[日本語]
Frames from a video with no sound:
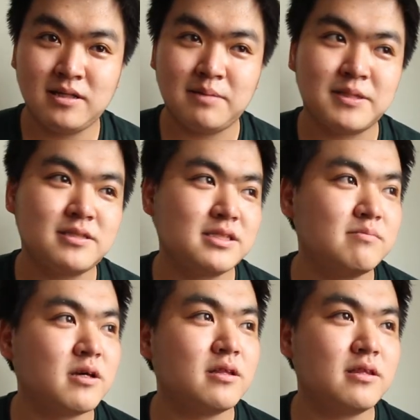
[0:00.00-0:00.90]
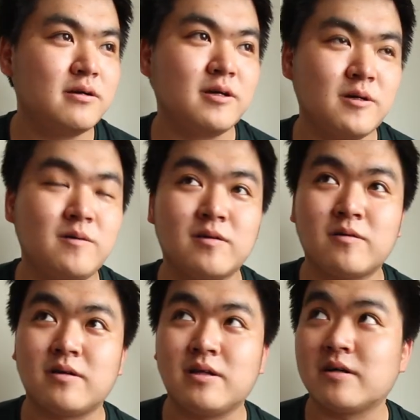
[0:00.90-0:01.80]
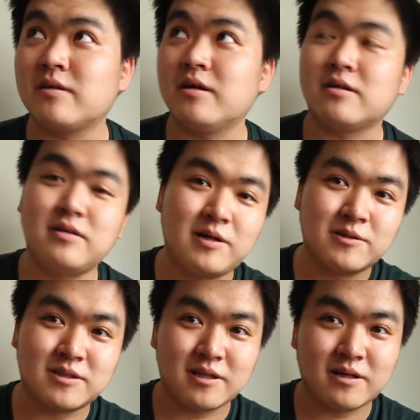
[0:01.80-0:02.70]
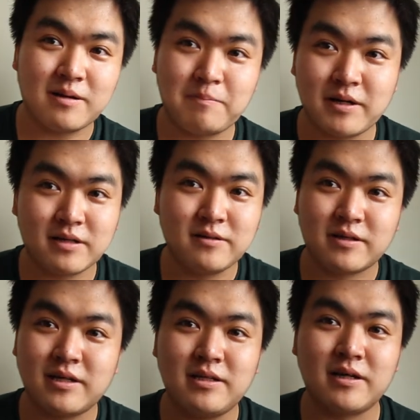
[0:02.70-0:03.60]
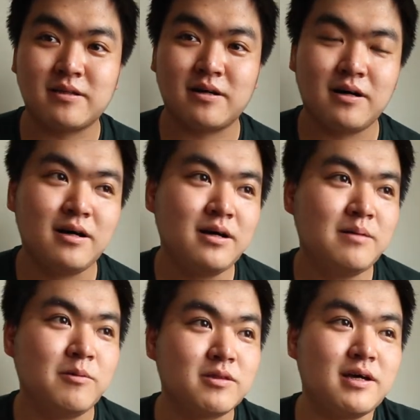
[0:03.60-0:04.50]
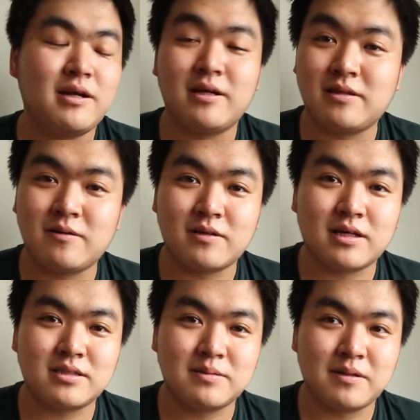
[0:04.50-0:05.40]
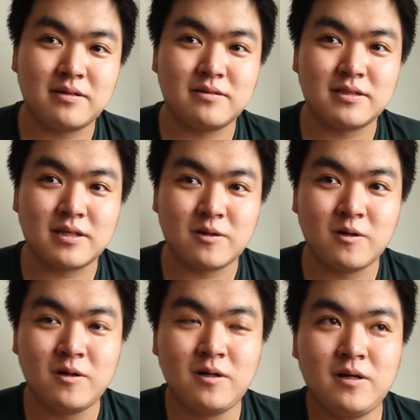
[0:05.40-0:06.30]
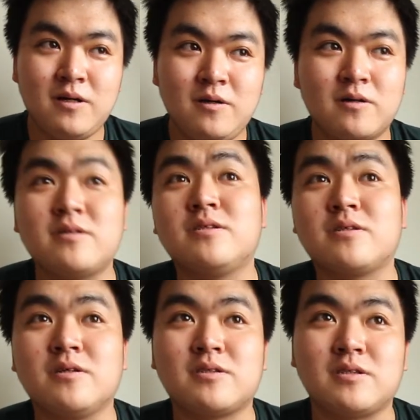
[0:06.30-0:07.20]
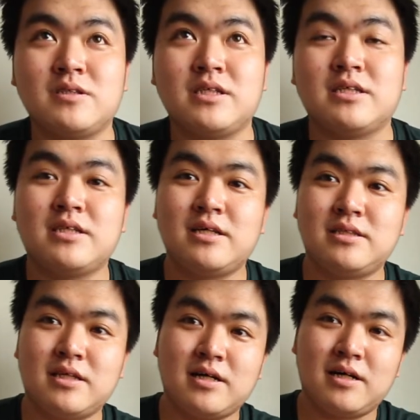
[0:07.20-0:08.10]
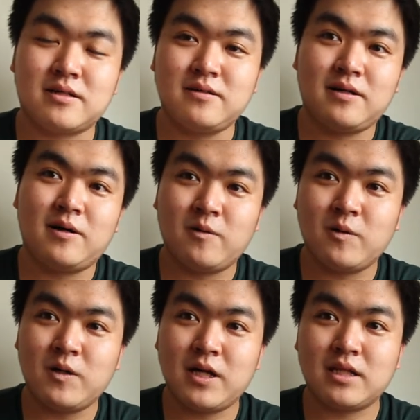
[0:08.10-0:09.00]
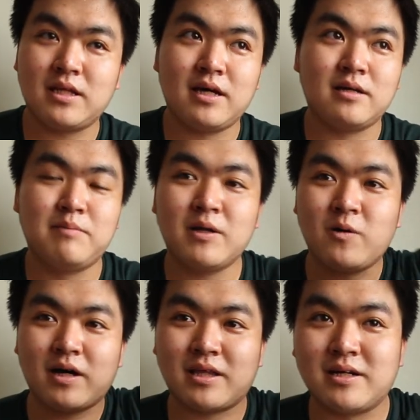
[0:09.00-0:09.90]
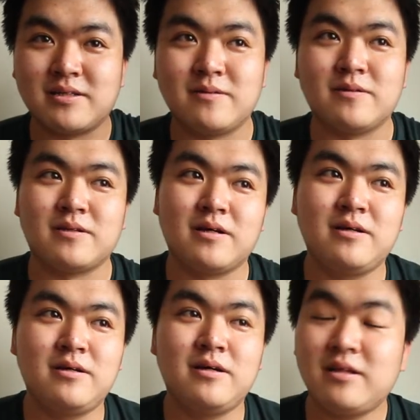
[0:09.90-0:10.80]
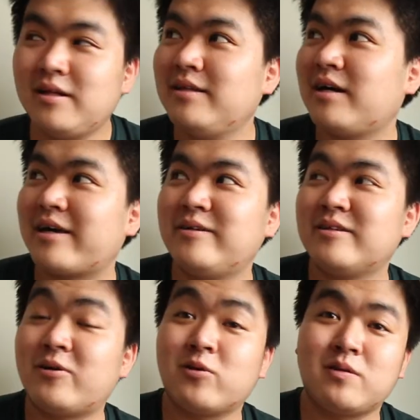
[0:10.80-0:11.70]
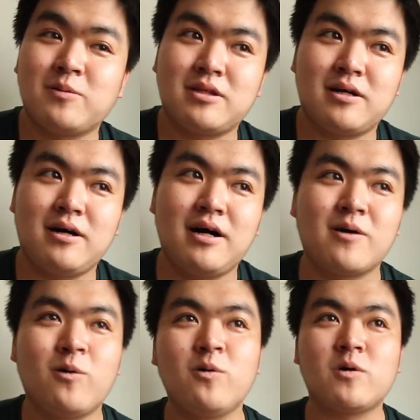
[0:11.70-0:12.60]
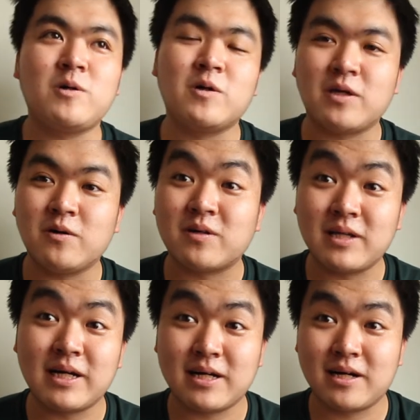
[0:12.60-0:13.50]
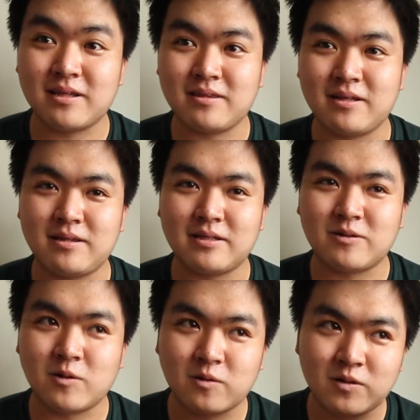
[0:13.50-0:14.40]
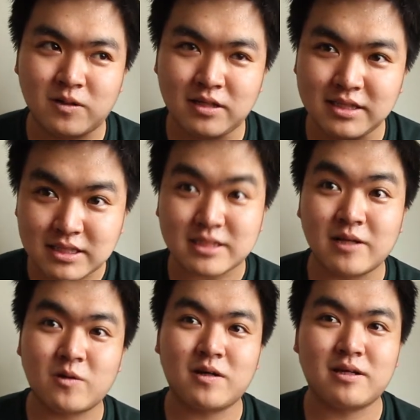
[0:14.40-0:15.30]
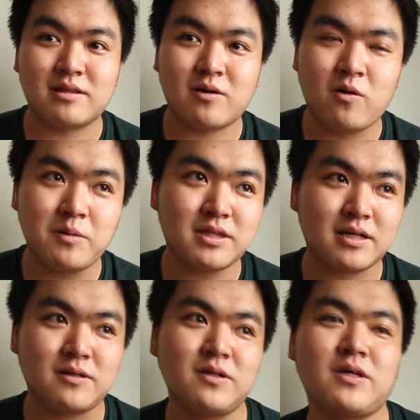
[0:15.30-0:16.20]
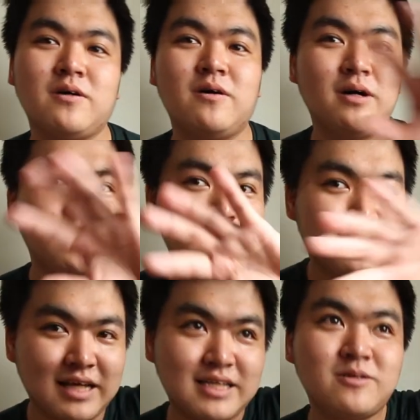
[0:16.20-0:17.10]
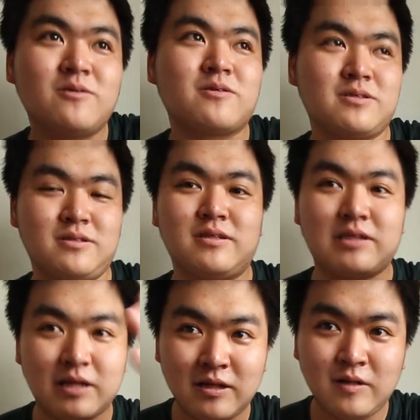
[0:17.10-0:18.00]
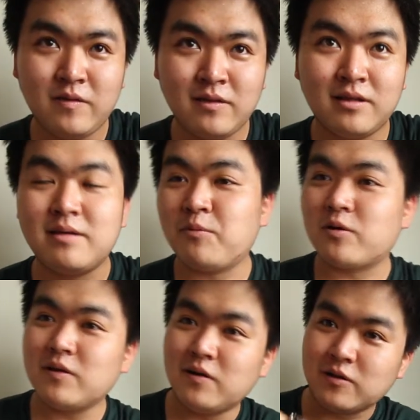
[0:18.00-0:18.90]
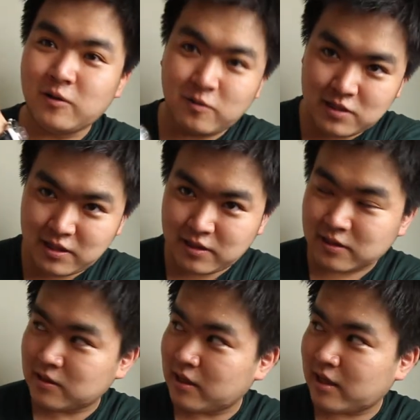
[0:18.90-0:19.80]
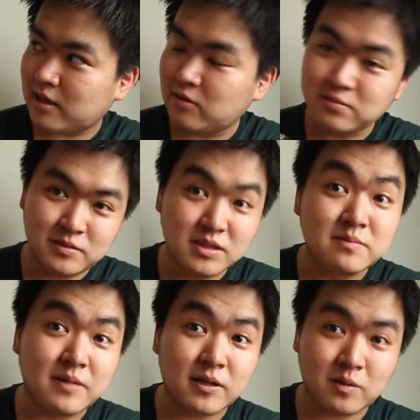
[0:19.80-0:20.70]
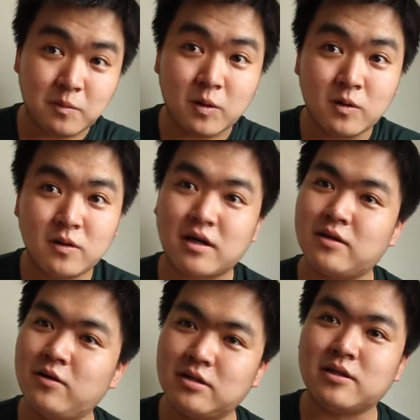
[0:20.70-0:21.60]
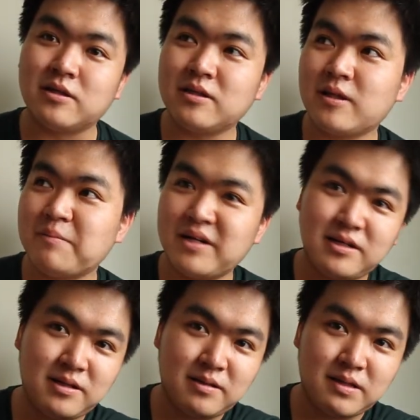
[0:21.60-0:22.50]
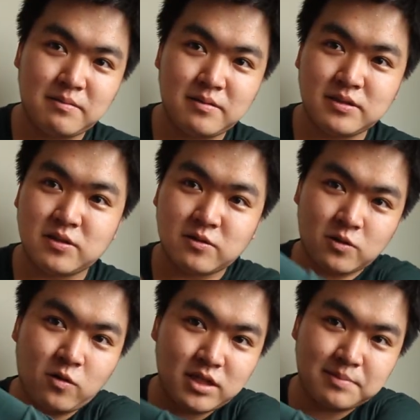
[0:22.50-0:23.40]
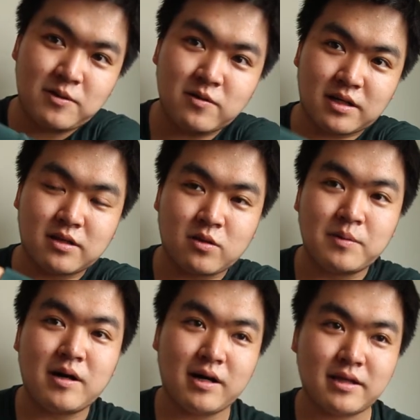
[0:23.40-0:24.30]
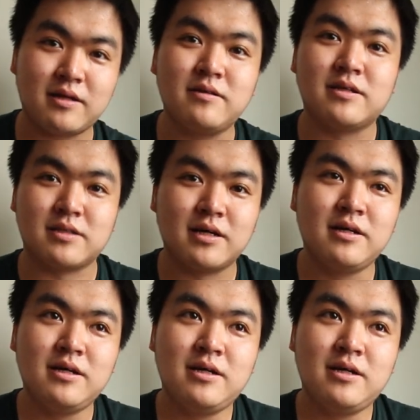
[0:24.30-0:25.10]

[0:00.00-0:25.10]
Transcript: で、別に締め切ってる理由は特になくて、クーラーをつけたらやっぱり空気が逃げたらもったいないっていうので閉めてるんですけど、よく授業中に先生がクーラーを入れて窓を開けたりするんですね。え、なんで開けるんだろうって思ったら、あ、ここの空気良くないからって言って、そのいちじかんとか経ってこもった空気を出そうとするんですね。で、僕の横にいる、えー、ルームメイトもなんか夜たまにその一番大きな扉を開けてるんですね。